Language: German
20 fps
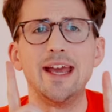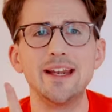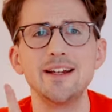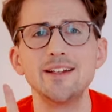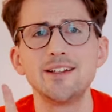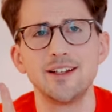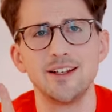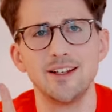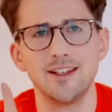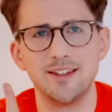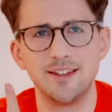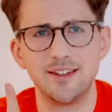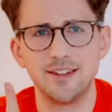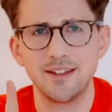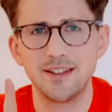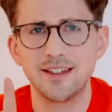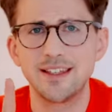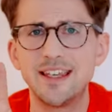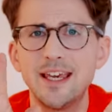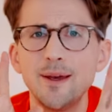
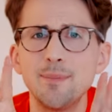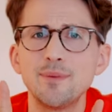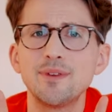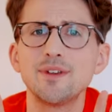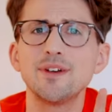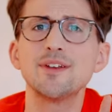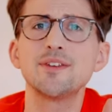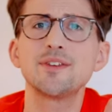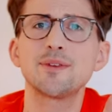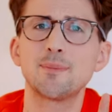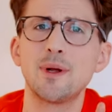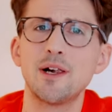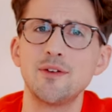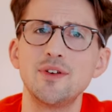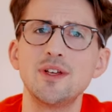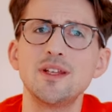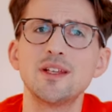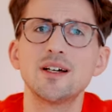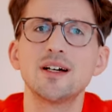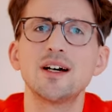Endlich gibt es mal
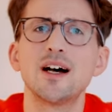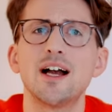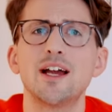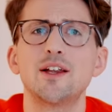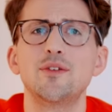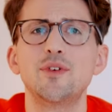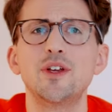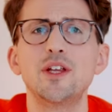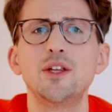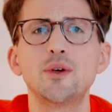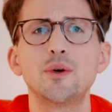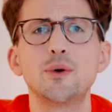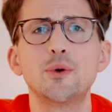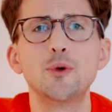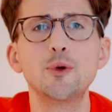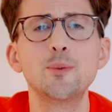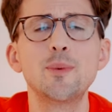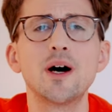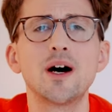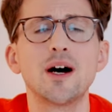wieder ein Video
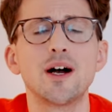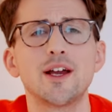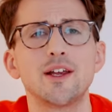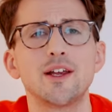über